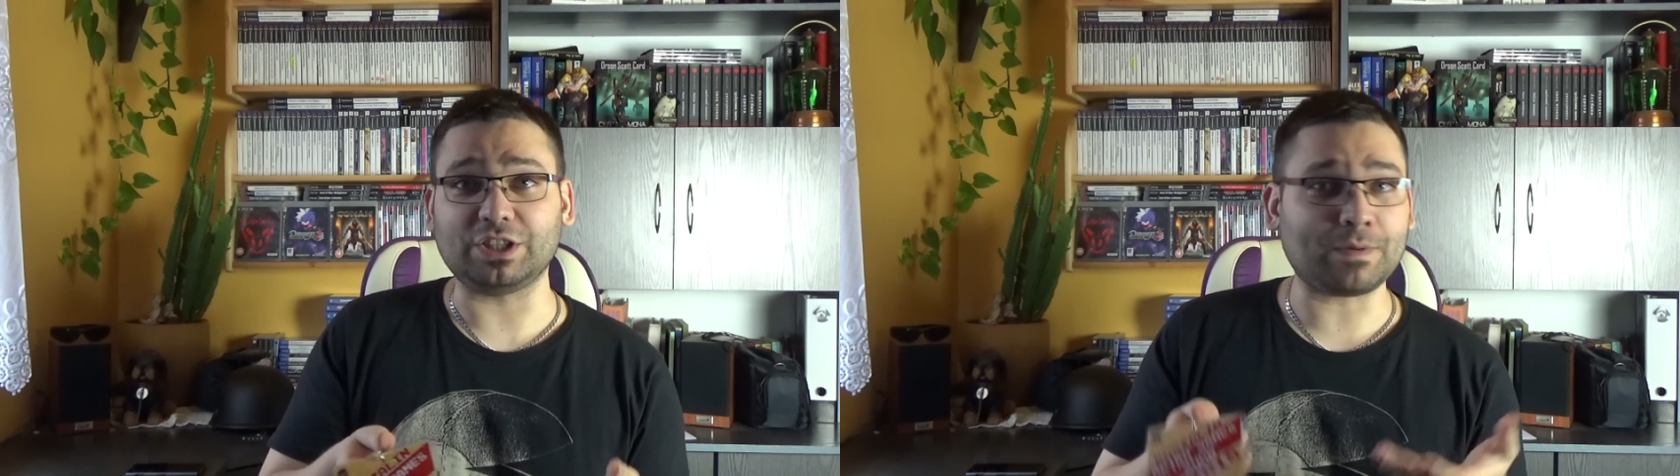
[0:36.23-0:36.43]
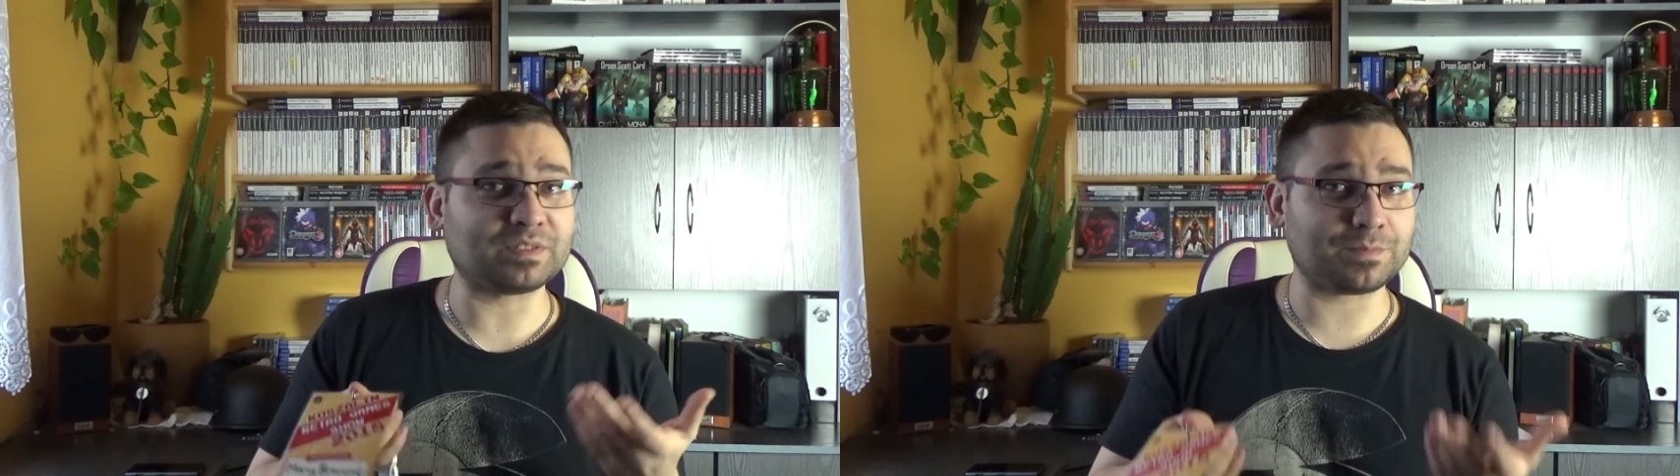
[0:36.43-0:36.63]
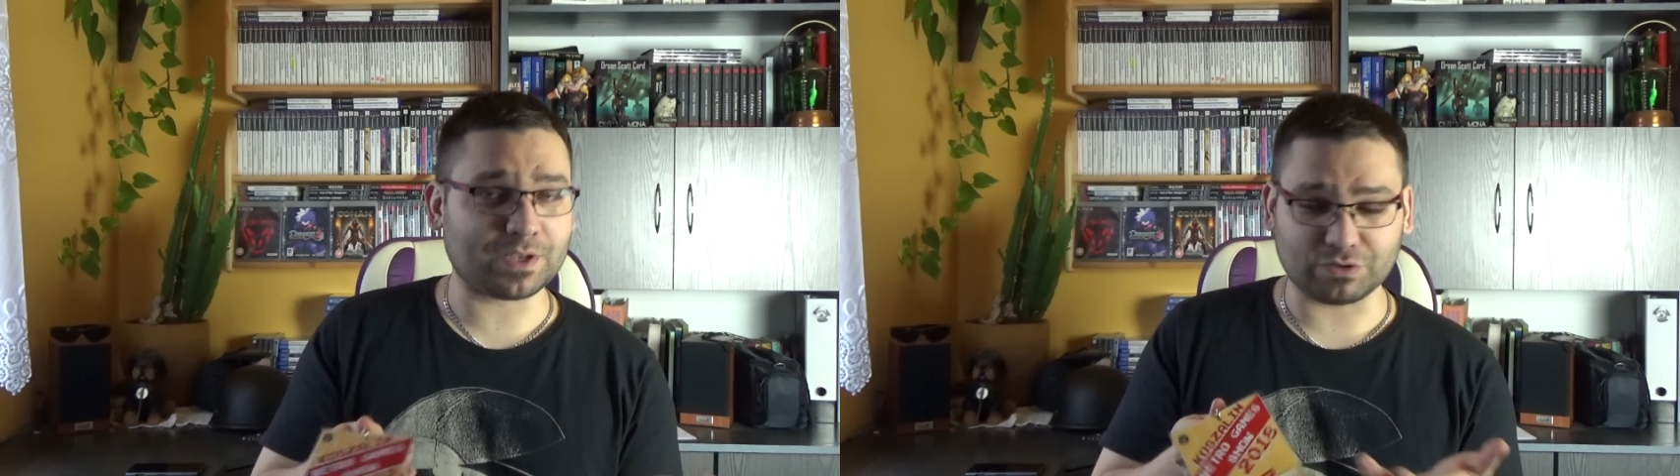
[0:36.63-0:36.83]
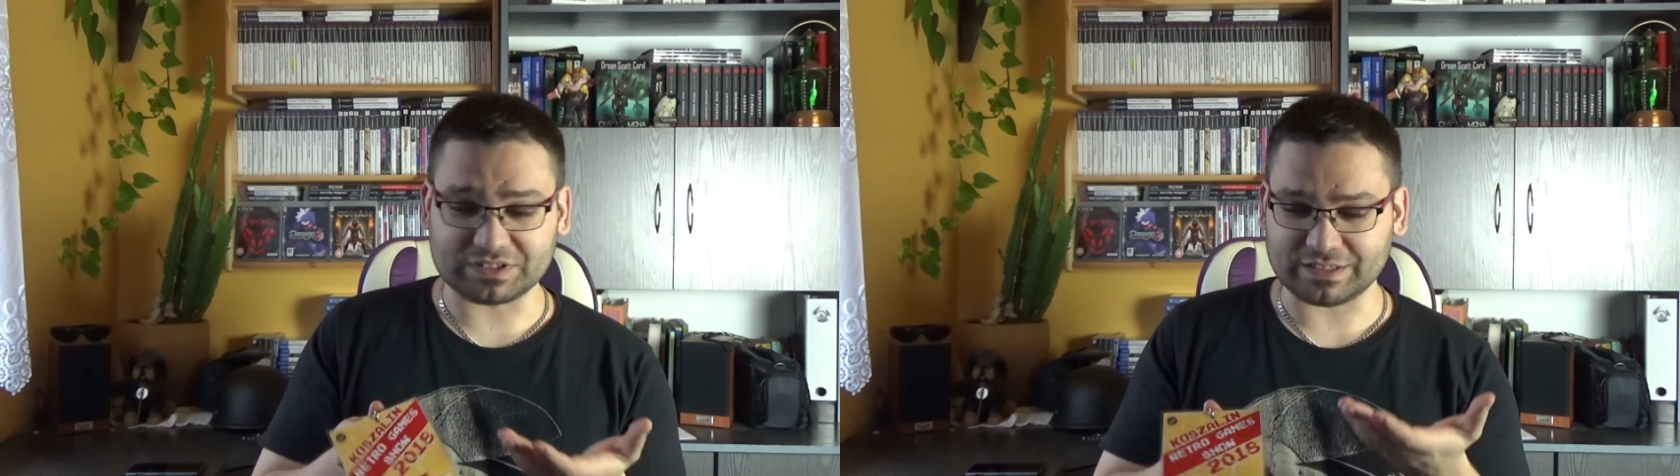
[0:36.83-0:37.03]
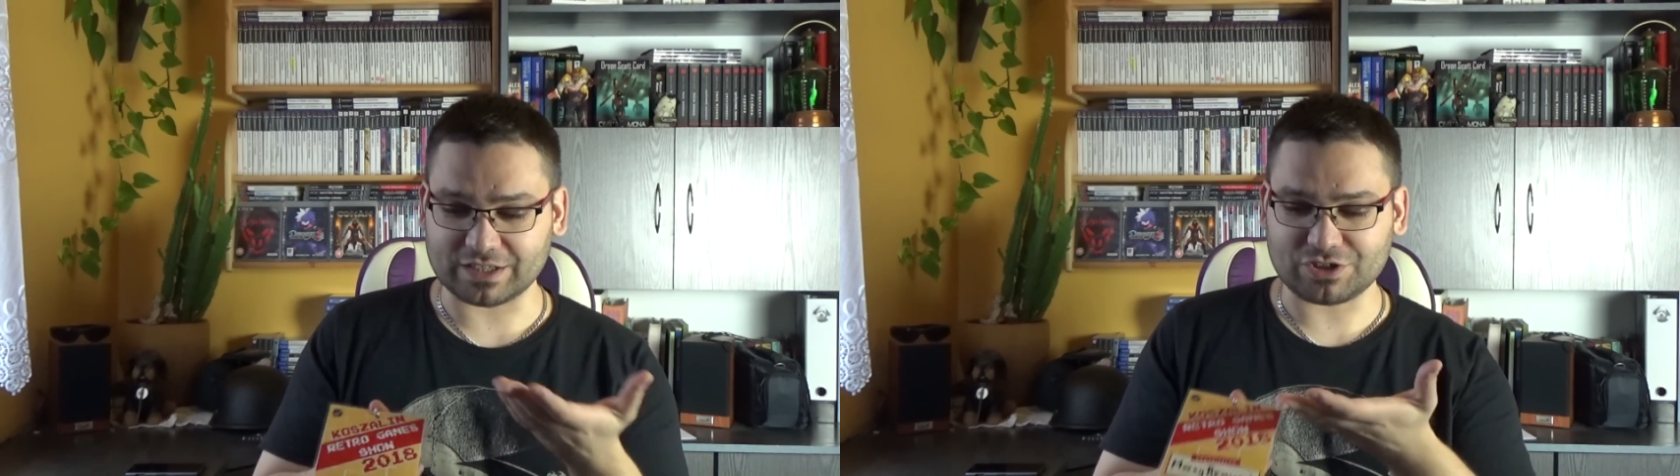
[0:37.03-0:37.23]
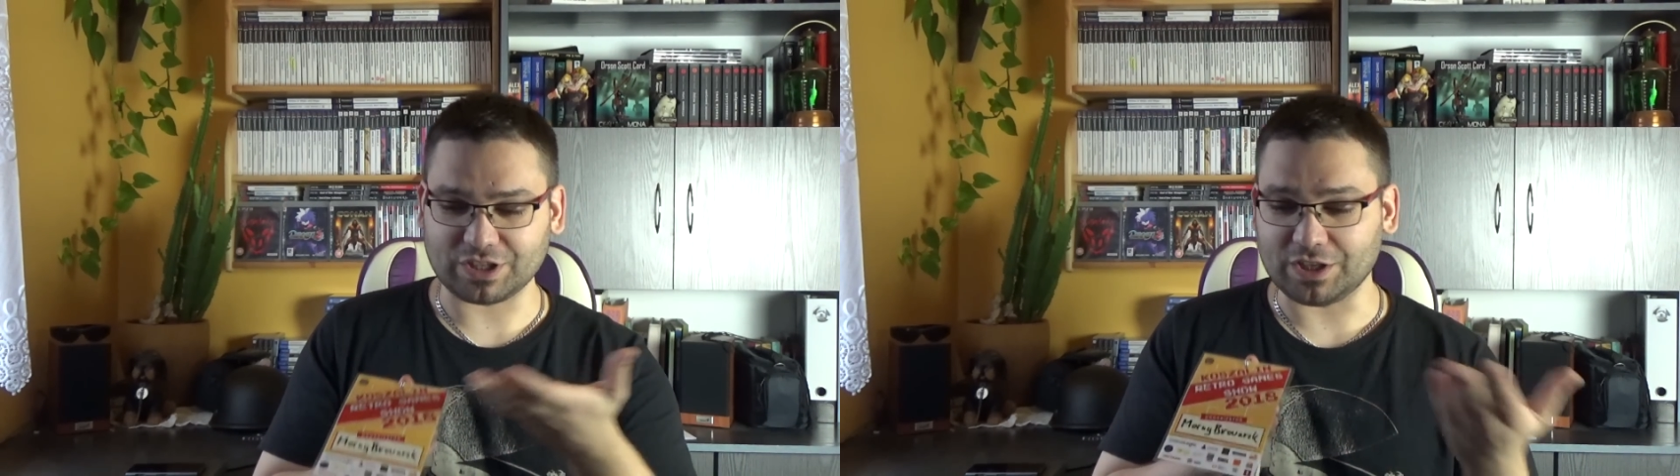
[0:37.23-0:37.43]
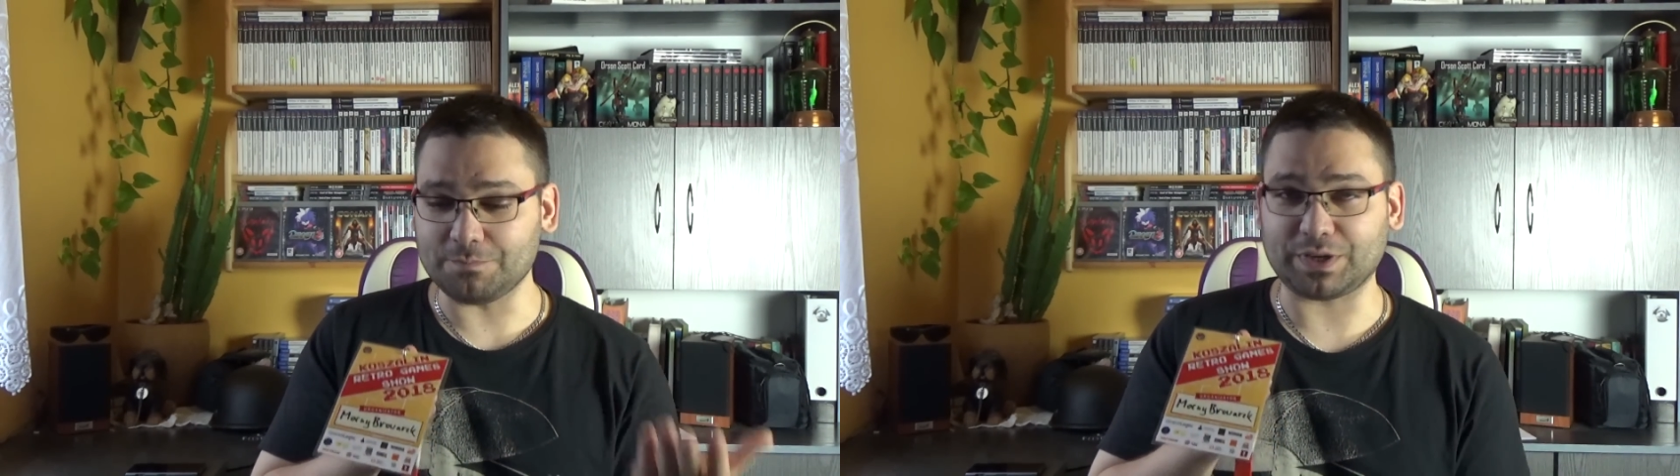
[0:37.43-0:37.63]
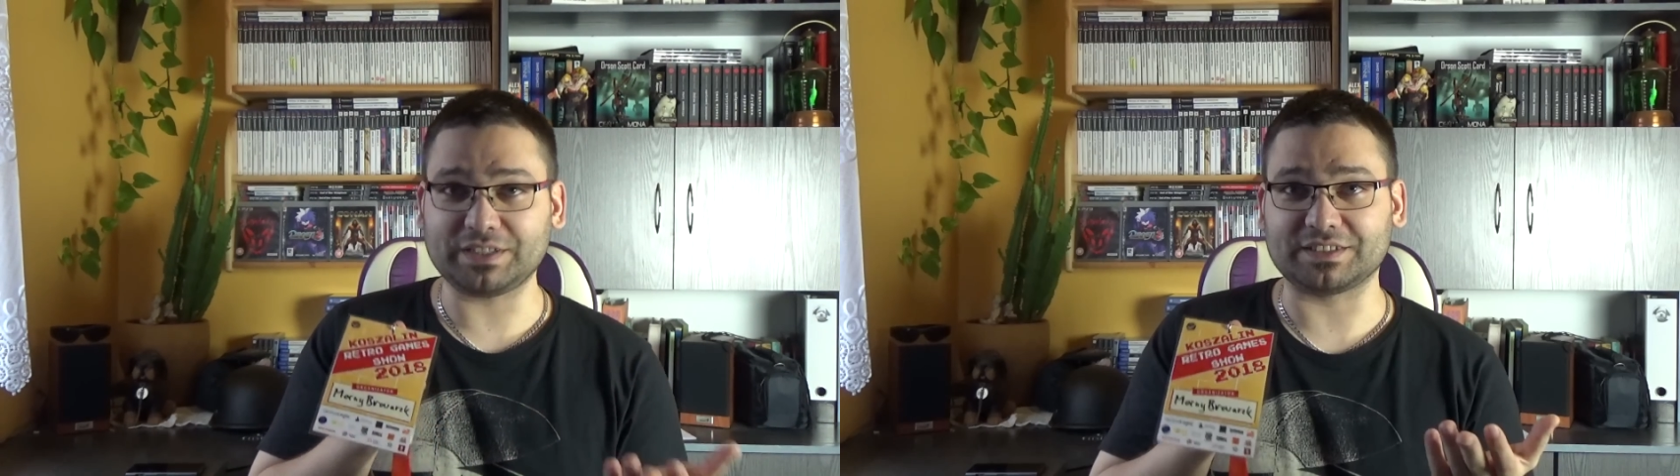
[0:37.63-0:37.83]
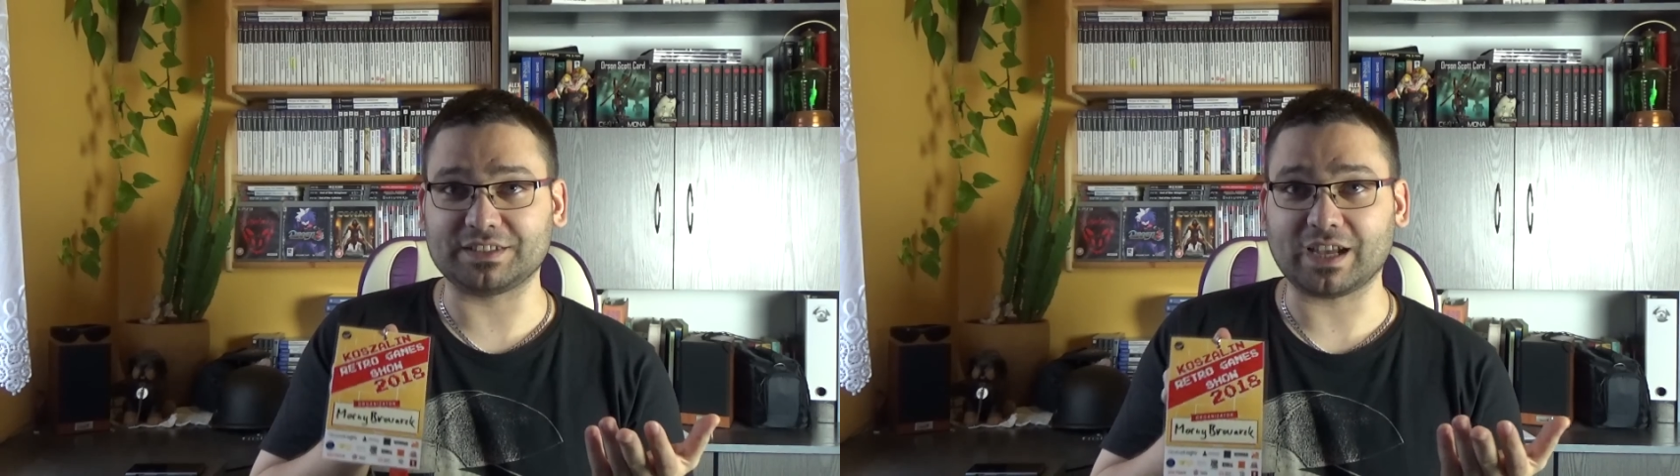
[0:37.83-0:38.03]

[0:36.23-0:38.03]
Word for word: nie mam zamiaru oceniać tej imprezy